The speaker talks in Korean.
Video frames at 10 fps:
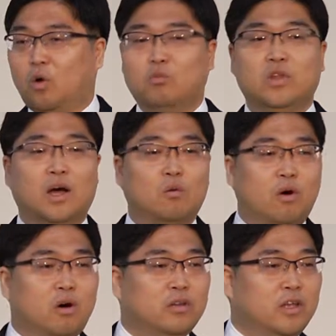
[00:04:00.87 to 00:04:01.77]
너무나
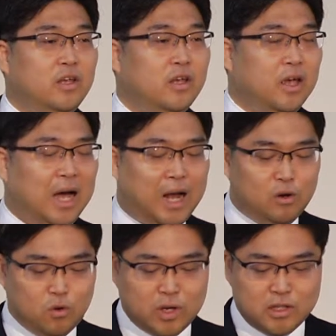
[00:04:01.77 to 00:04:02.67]
훤히
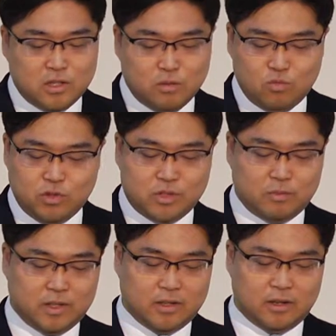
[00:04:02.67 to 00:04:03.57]
알고 계시는
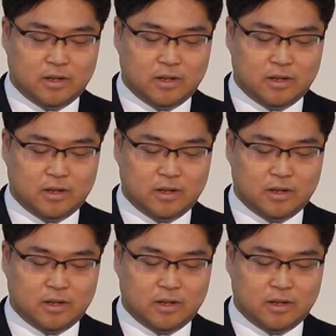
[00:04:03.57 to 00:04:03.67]
분이십니다.